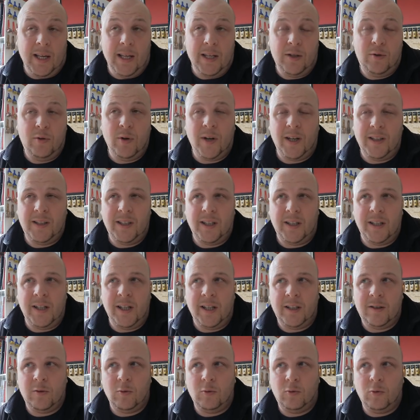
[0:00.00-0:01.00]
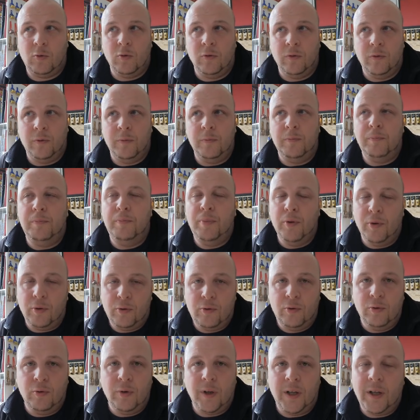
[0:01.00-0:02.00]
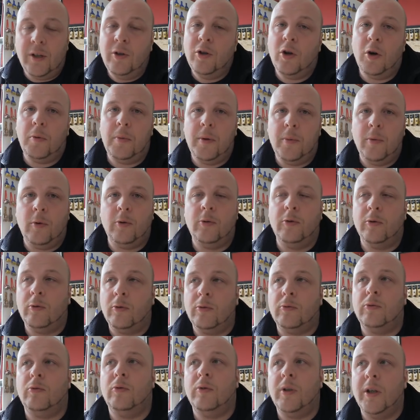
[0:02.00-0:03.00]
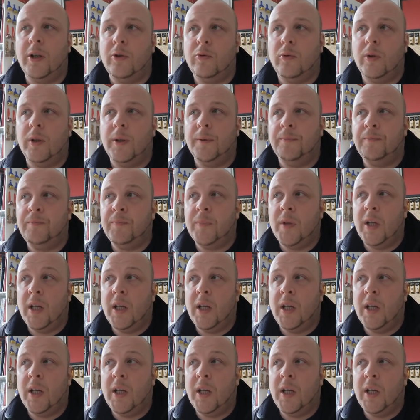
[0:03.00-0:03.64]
Et sur Internet, on trouve beaucoup, énormément de contenu gratuit.